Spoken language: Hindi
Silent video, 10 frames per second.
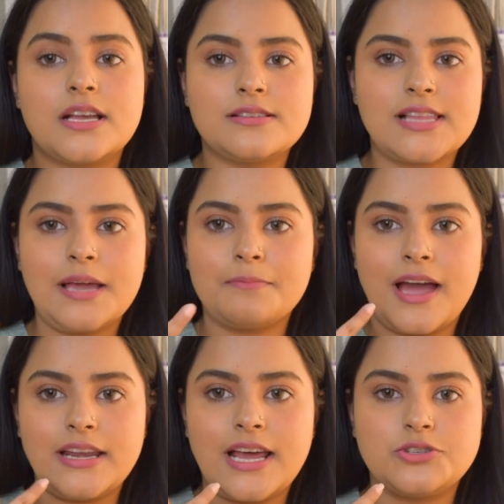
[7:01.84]
जस्ट लाइक
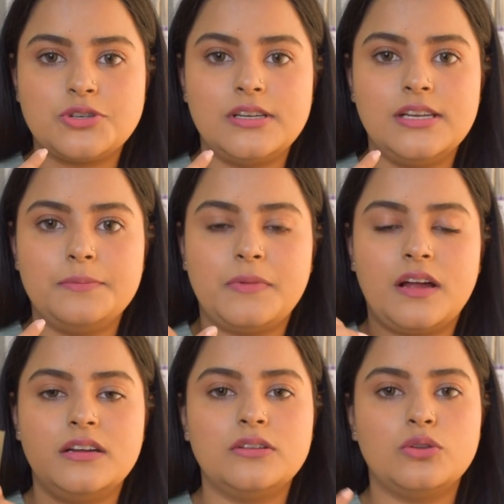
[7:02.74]
माई नेचुरल लिप
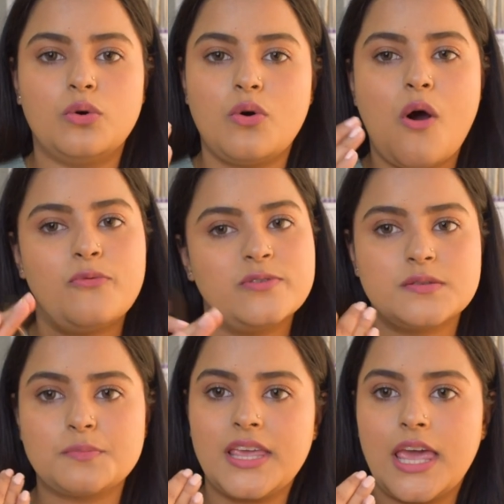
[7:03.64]
कलर तो
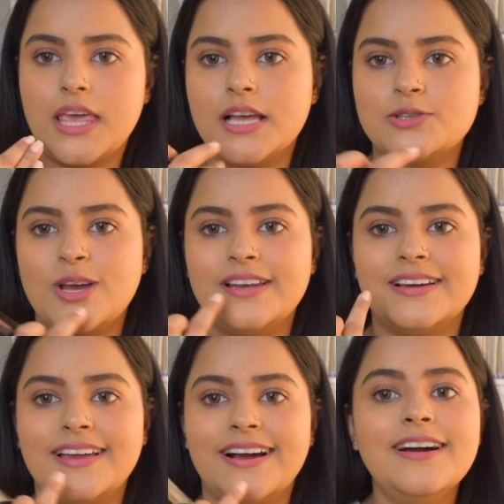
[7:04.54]
ऑफिस में यही अच्छा
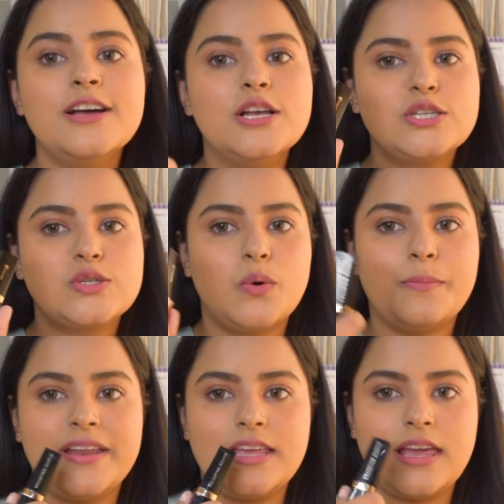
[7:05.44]
लगेगा सो so,
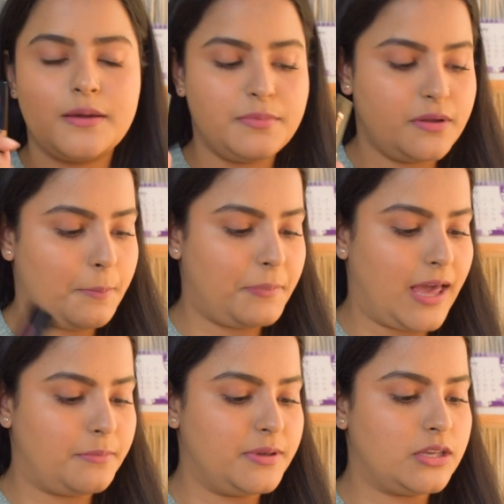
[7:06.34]
मैंने यही अभी
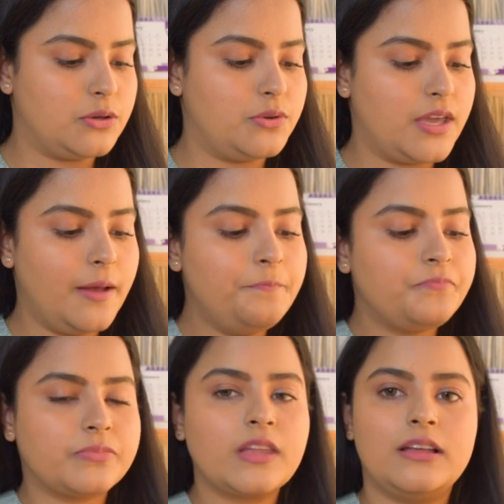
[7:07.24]
अप्लाई भी की हुई है
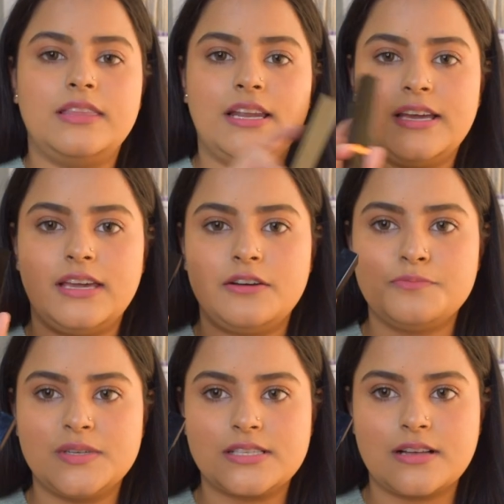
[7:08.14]
देन आई हैव
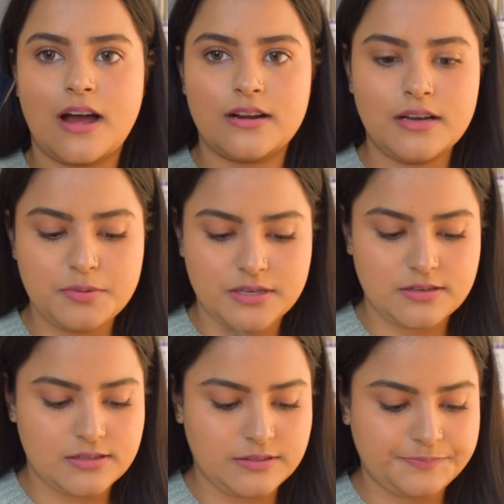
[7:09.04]
मस्कारा
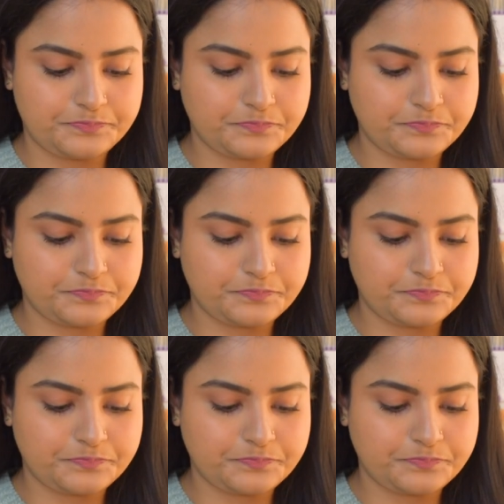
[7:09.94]
बिकॉज